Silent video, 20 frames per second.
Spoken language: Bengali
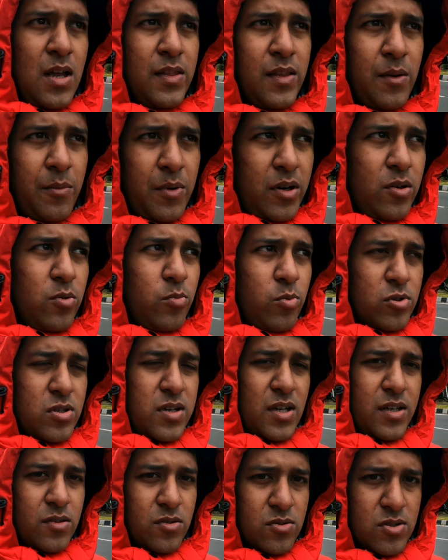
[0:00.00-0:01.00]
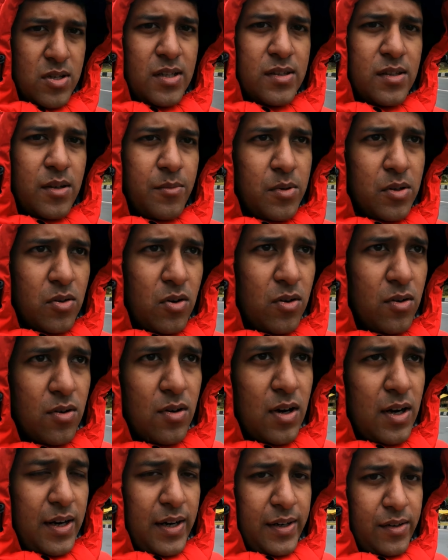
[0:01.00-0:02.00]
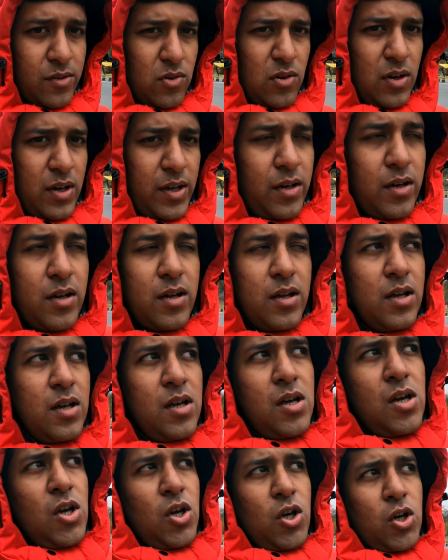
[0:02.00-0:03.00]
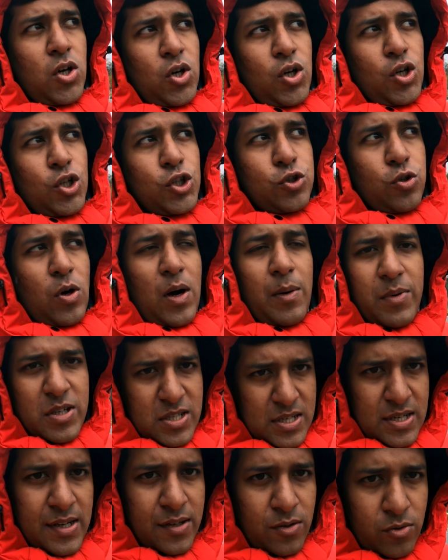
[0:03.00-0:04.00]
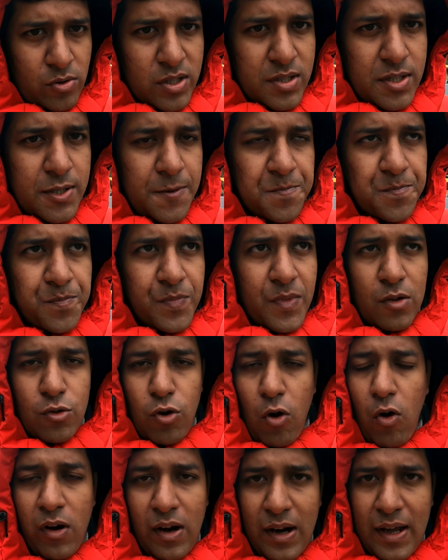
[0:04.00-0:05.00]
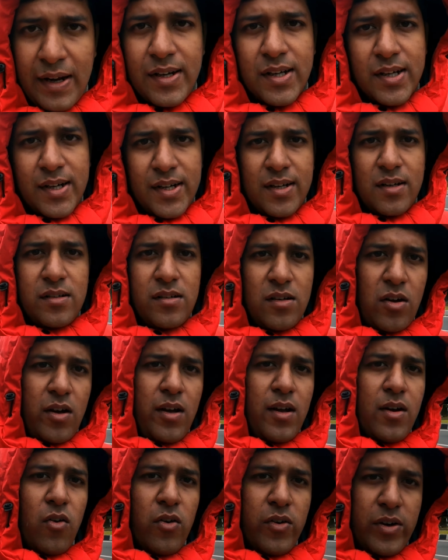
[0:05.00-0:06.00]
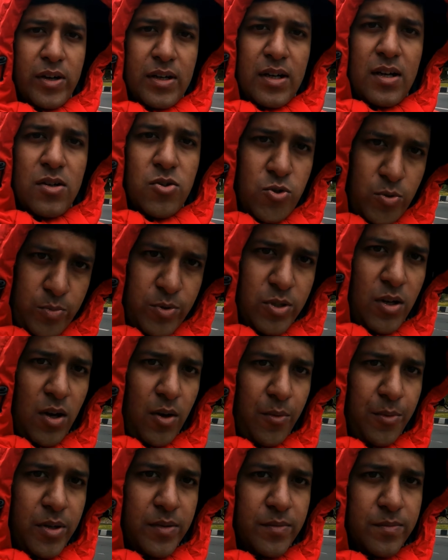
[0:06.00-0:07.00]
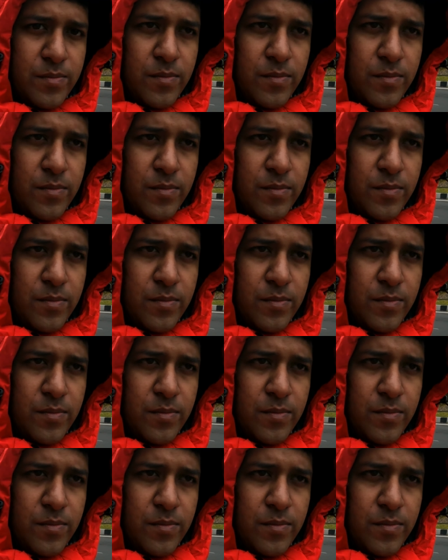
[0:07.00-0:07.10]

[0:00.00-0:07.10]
তারপর একটু বসলেন টসলেন তারপর গন্ডলা রাইড করলেন তো আমরা সেটাই করেছি তো অনলাইনে কেটে নিলে অনেকটা সুবিধা হবে